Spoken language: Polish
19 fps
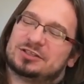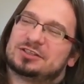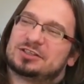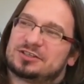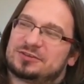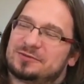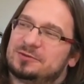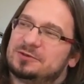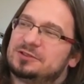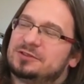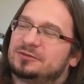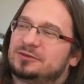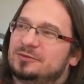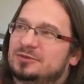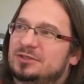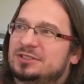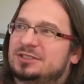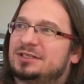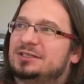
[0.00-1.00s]
Sądzę, że w momencie,
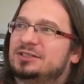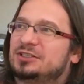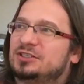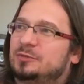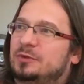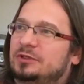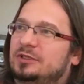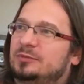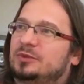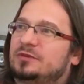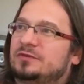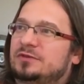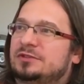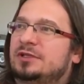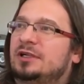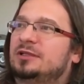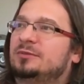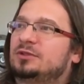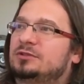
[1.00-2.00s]
w którym to stanie się sportem
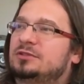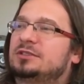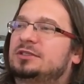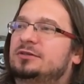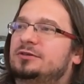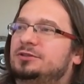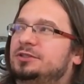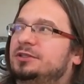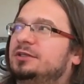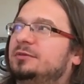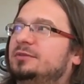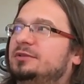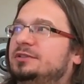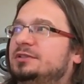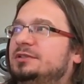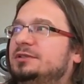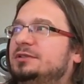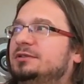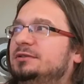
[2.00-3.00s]
profesjonalnym, to to zagrożenie
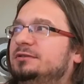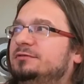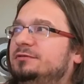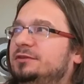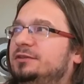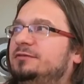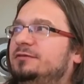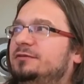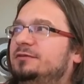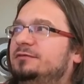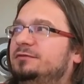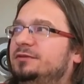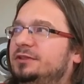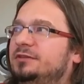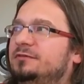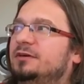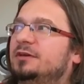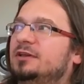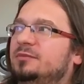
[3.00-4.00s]
będzie, wygrywa,
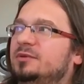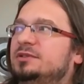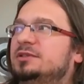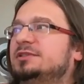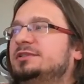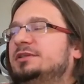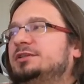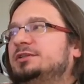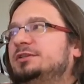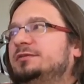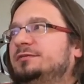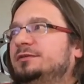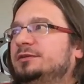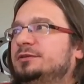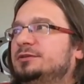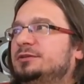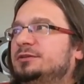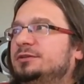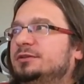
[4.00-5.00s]
wygrywania będzie znacznie
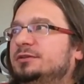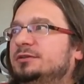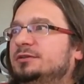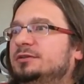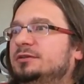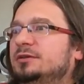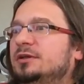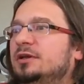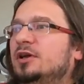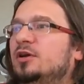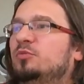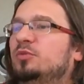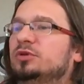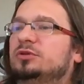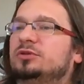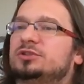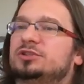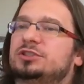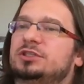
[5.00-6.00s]
większe. Mhm.
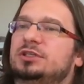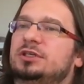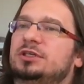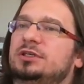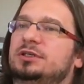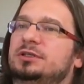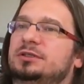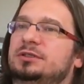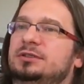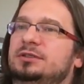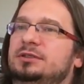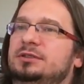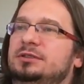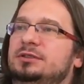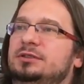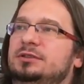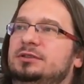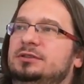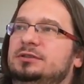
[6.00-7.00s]
Bo to się,
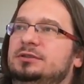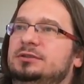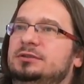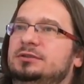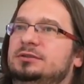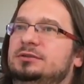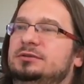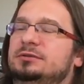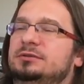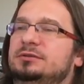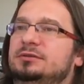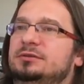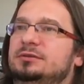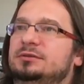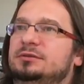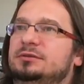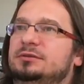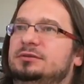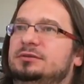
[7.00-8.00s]

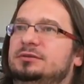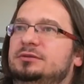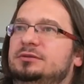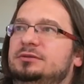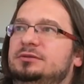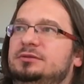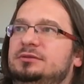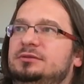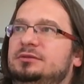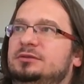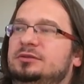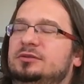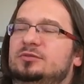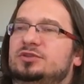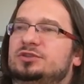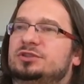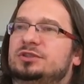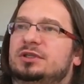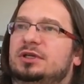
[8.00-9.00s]
y,
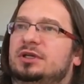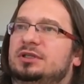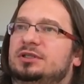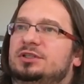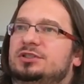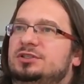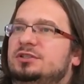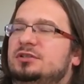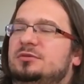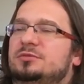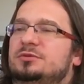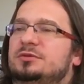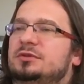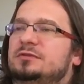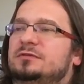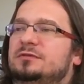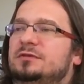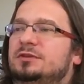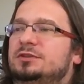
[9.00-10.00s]
to można też
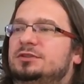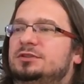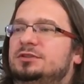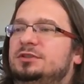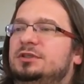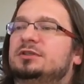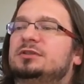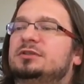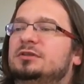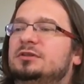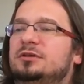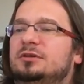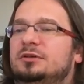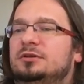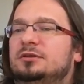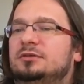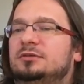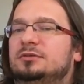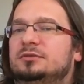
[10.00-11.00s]
zaobserwować nie
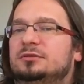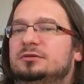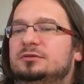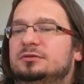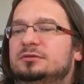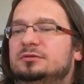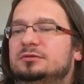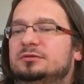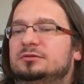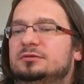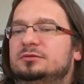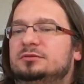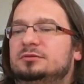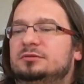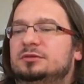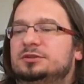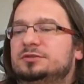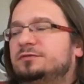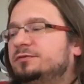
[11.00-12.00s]
tylko,
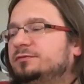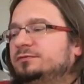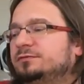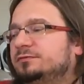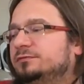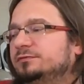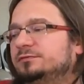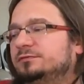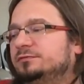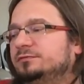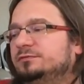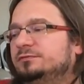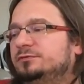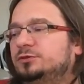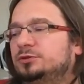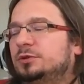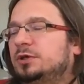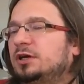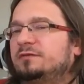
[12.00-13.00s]
że w,
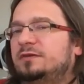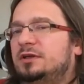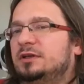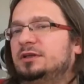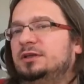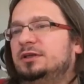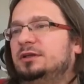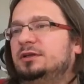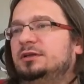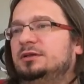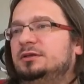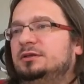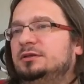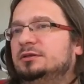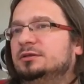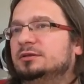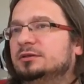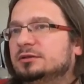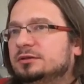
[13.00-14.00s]
w sztukach walki